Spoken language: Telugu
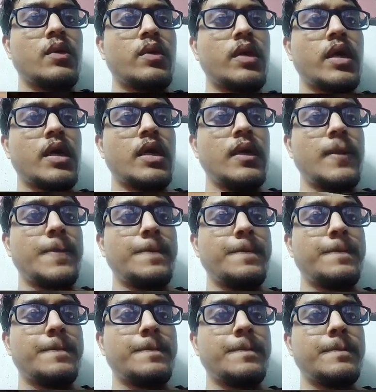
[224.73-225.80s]
ఉండాలి
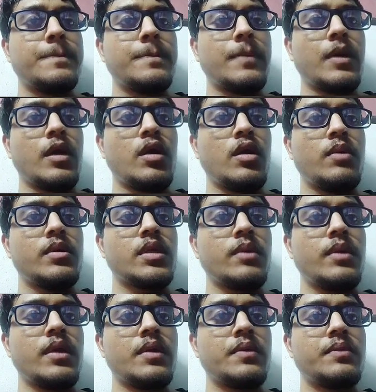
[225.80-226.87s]
అలా మిస్టర్
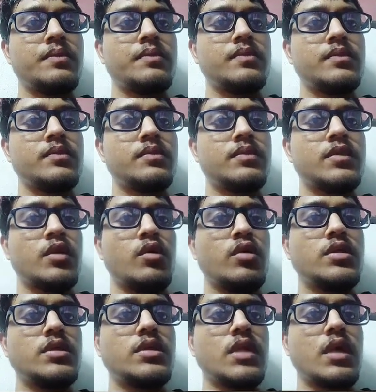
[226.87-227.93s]
మీట్ చౌడు
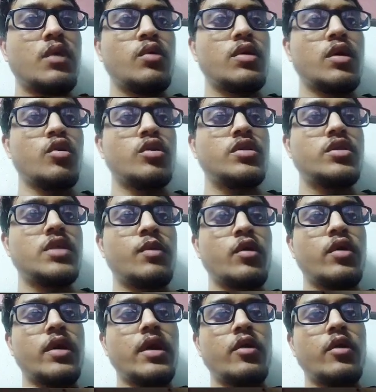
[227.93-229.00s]
వచ్చిందా ఊరికి ఉండి వచ్చాడు
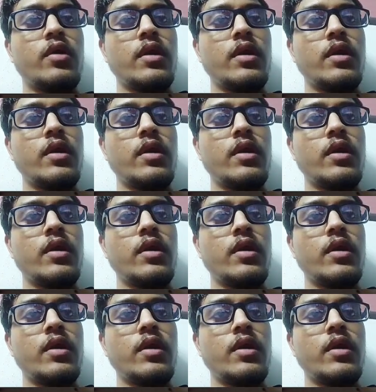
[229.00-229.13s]
పకోడీ వేడి